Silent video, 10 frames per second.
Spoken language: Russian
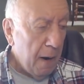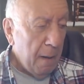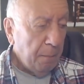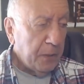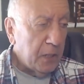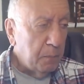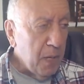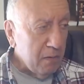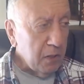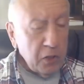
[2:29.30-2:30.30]
Значит,
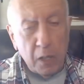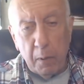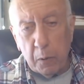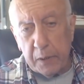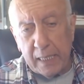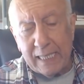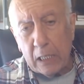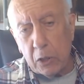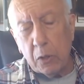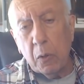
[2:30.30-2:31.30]
первое, что я могу сказать,
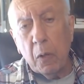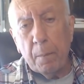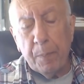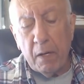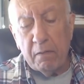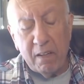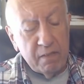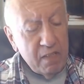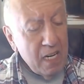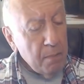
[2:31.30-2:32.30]
что во
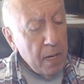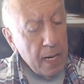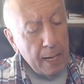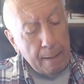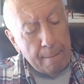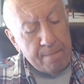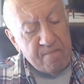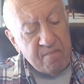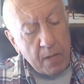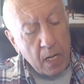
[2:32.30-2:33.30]
время
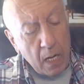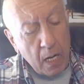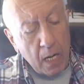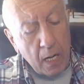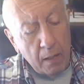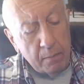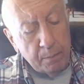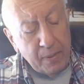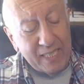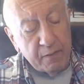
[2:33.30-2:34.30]
а,
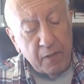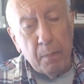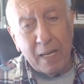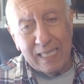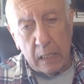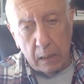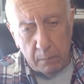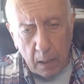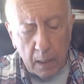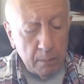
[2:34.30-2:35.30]
предвыборной
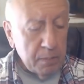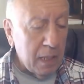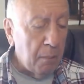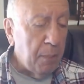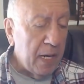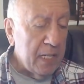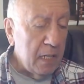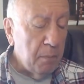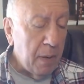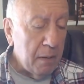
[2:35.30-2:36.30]
а, кампании
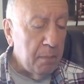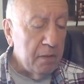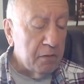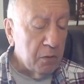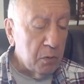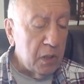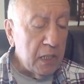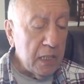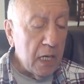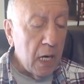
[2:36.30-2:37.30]
борьбы
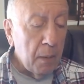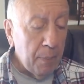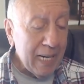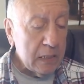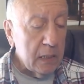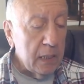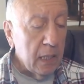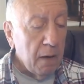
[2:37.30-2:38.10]
внутри а, партии